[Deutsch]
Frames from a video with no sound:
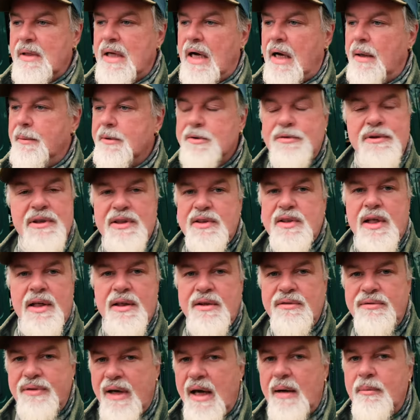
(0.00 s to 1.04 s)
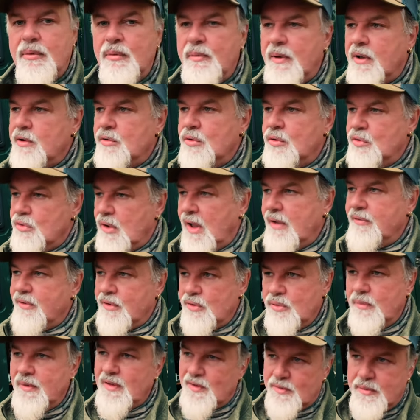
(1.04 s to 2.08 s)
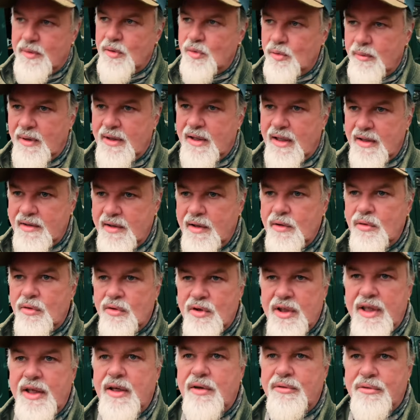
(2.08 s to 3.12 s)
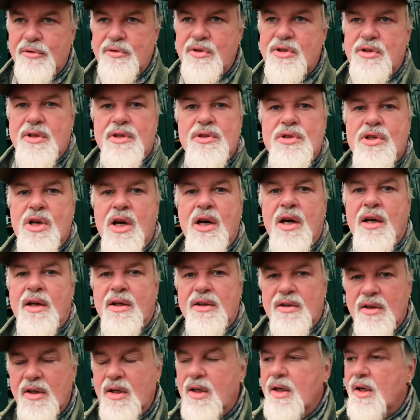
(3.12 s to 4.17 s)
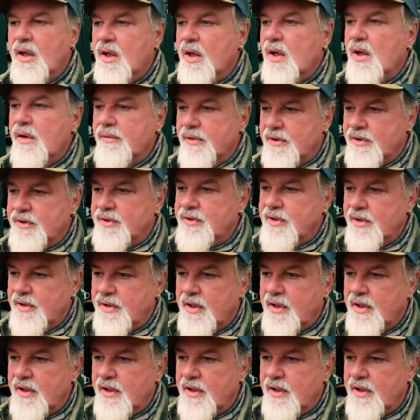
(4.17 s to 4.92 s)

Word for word: Aber ich will jetzt keine Werbung machen, nur so einfach nur, dass man drüber nachdenkt und jeder für sich entscheidet, was ist denn